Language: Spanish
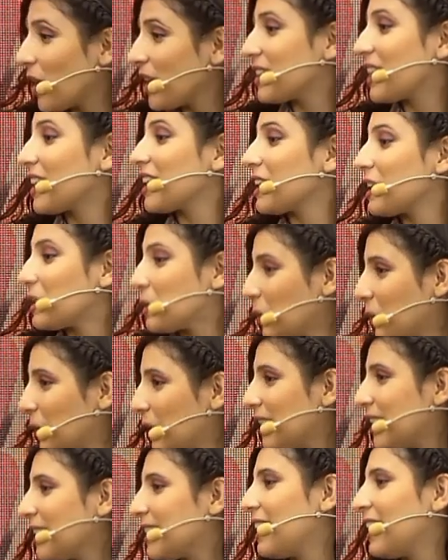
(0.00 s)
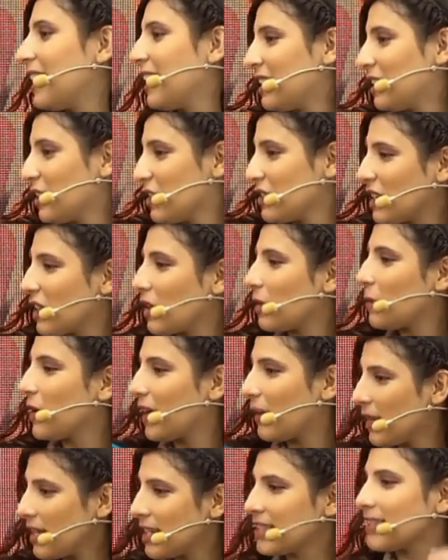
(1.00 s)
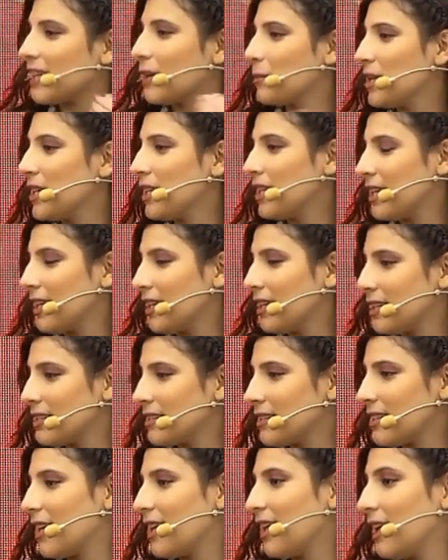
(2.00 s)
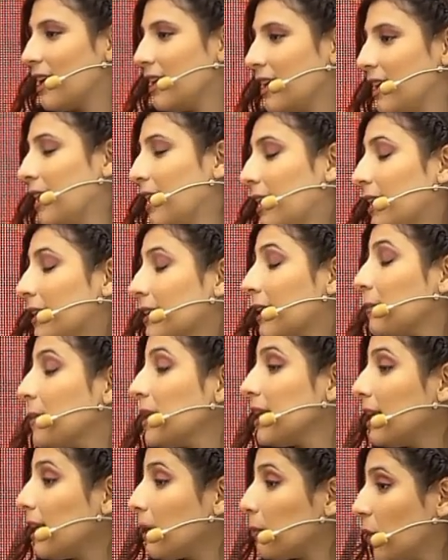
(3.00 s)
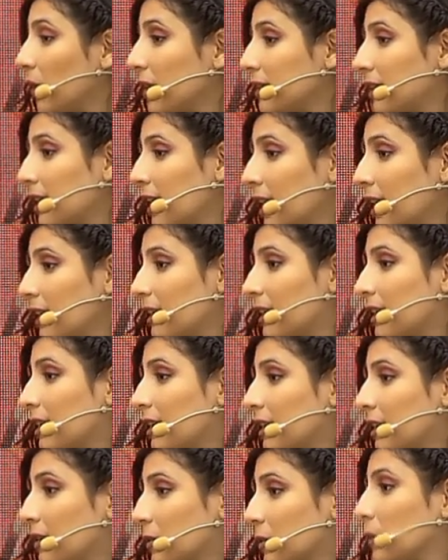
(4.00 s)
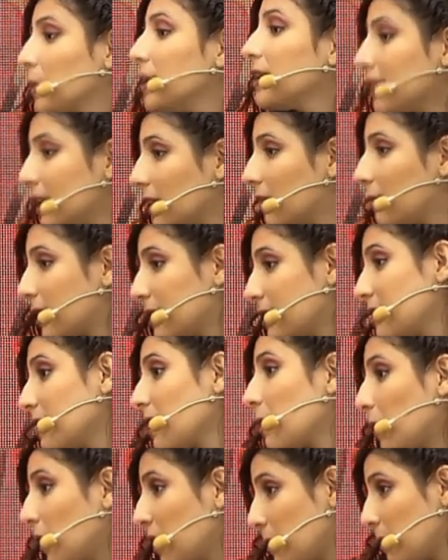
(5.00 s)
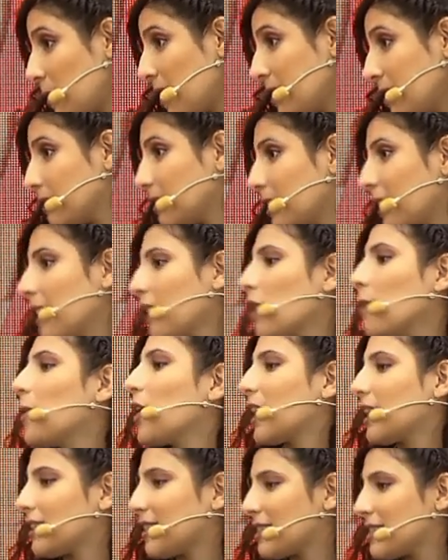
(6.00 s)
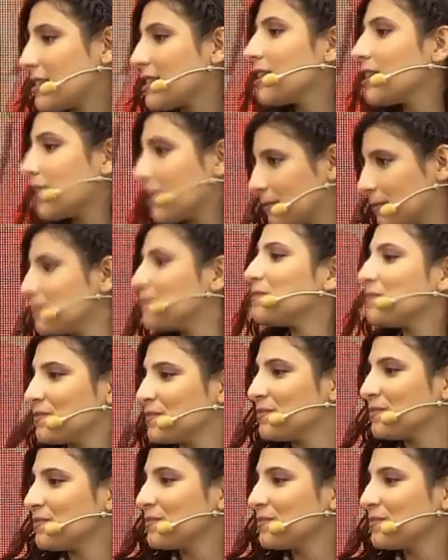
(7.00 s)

la muestra que entonces como que venís también en ese, eh, que también en la muestra eh, tuviste la presencia de sí, Paint. exactamente, con Ezequiel.